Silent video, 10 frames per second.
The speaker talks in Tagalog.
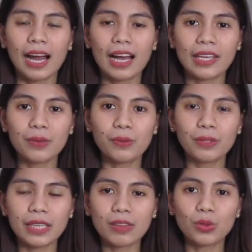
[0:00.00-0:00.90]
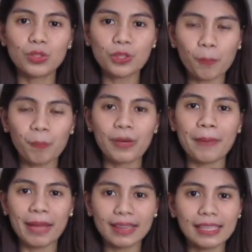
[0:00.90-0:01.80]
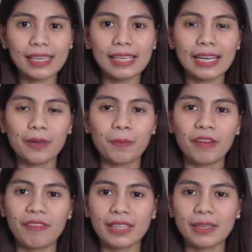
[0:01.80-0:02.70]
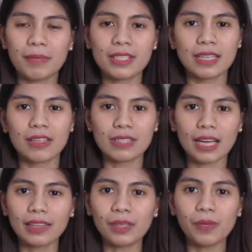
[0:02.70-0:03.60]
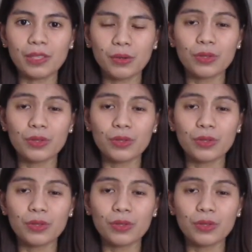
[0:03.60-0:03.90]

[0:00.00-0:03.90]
uh, you need to supplement talaga yung mga vitamins na yun sa katawan nyo,